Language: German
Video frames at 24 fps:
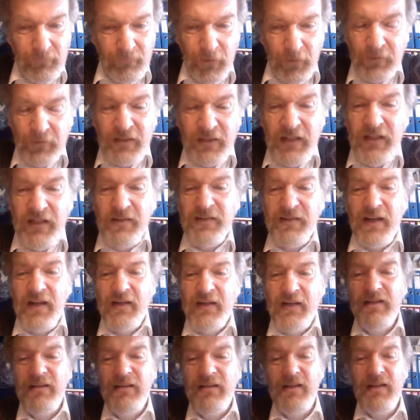Und die ist
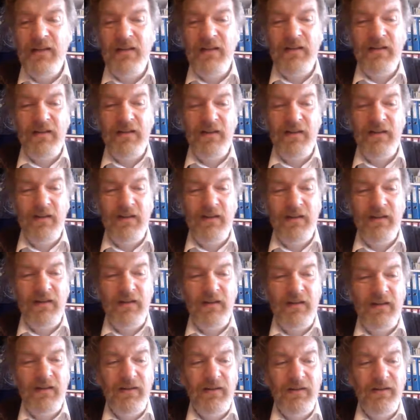eigentlich
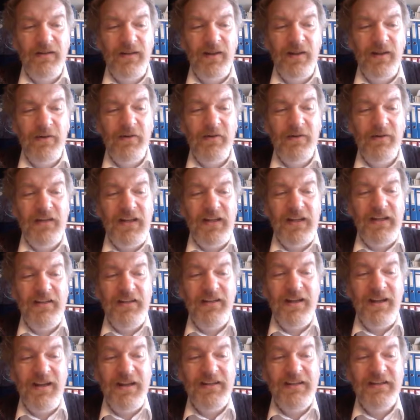äh, auch
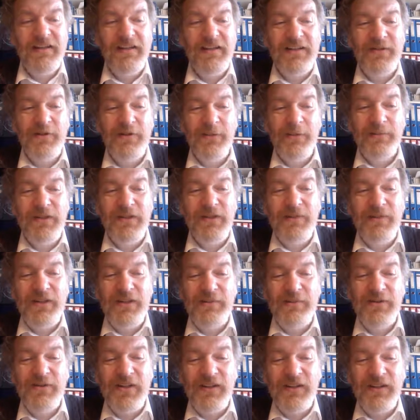eher eine, die zu
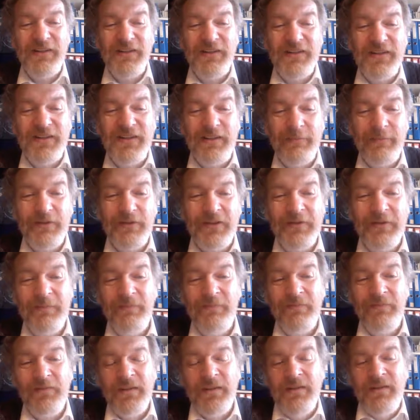Optimismus Anlass gibt.
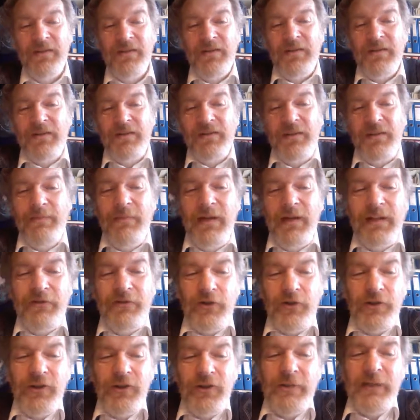Die
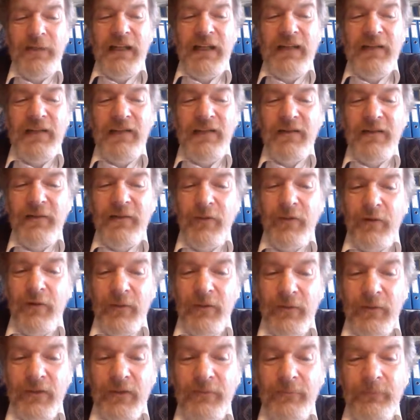Menschen in ländlichen
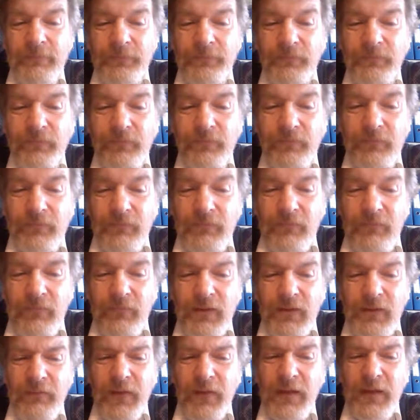Räumen
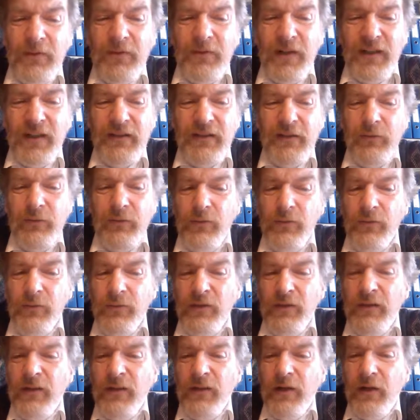werden durch einen
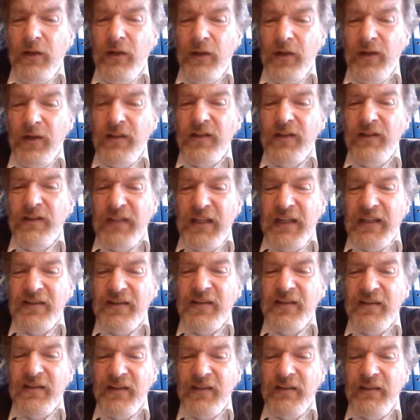ungeheuren
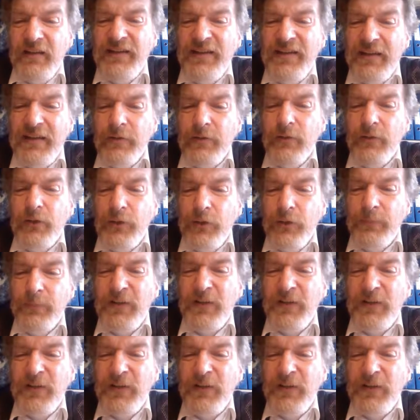Dezentralisierungsschub